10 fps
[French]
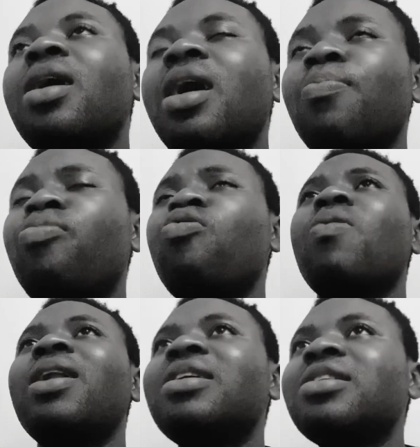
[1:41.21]
Ah,
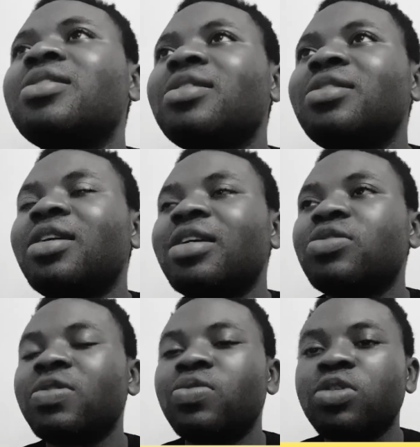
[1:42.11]
pourquoi les gens
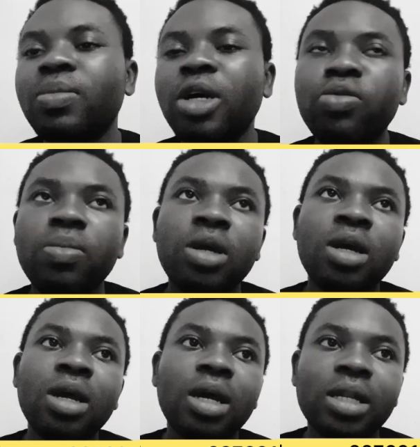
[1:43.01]
s'intéressent aux ossements humains
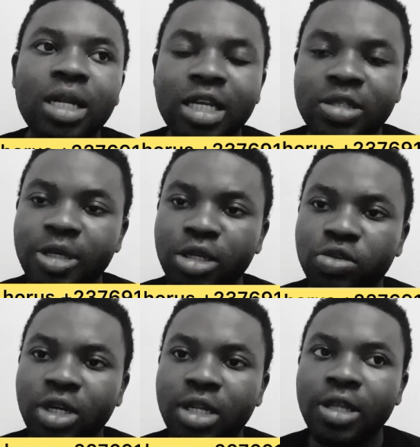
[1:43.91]
dans la
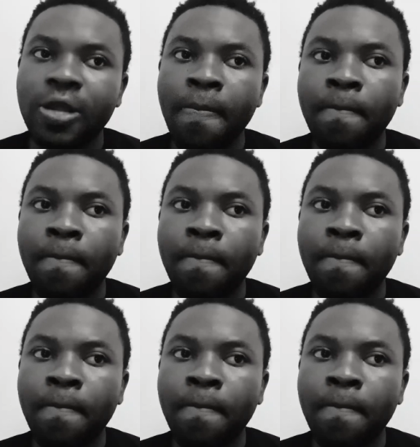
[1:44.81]
spiritualité